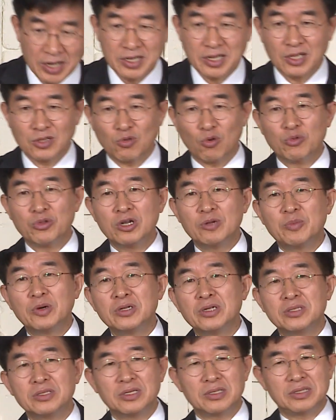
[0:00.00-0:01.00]
이렇게 돈을
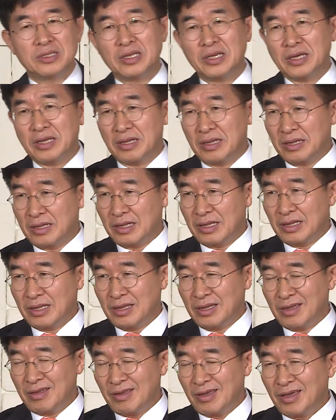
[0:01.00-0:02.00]
벌었는데
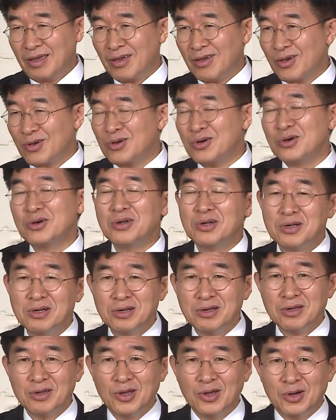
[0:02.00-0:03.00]
예,
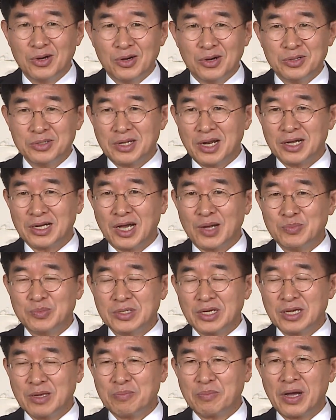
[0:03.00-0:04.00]
그거를 어느 날
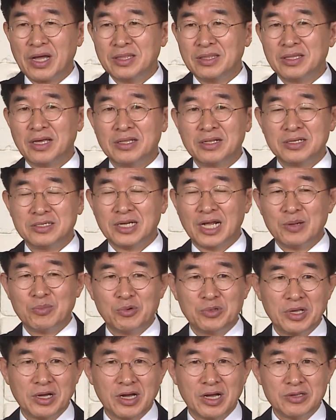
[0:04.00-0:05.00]
갑자기 판단을
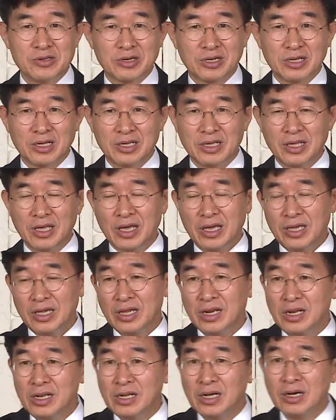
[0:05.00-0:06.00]
잘못해가 이렇게
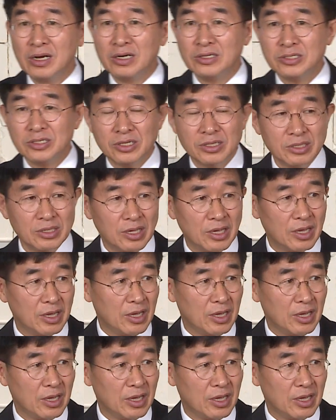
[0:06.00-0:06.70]
잃는 것은